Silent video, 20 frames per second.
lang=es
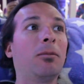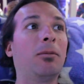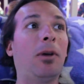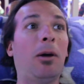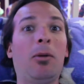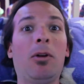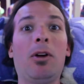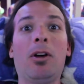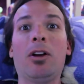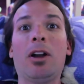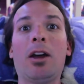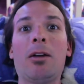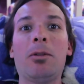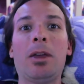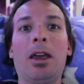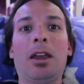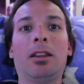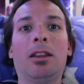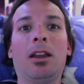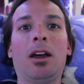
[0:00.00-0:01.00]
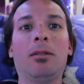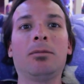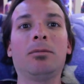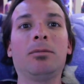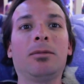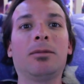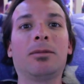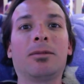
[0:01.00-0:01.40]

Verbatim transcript: Vamos ahora a Vietnam.